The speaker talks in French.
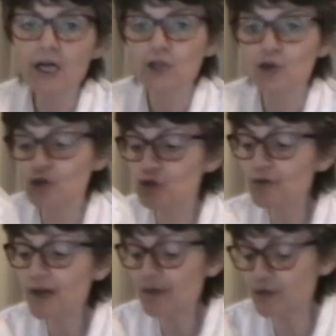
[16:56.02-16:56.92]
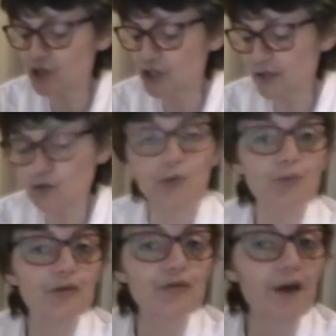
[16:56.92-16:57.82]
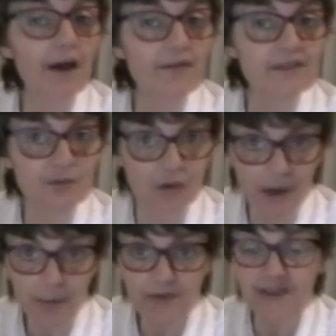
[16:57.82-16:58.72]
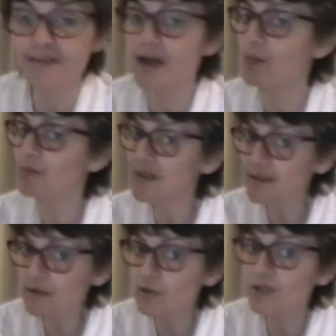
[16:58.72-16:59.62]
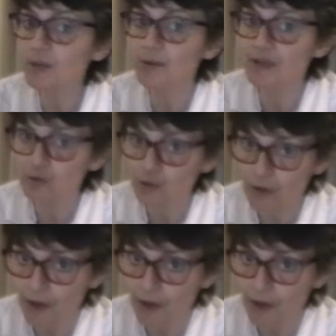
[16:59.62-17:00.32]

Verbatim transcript: Donc je vais réfléchir ce qu'on peut faire avec cette lampe. Ça sera un petit atelier peinture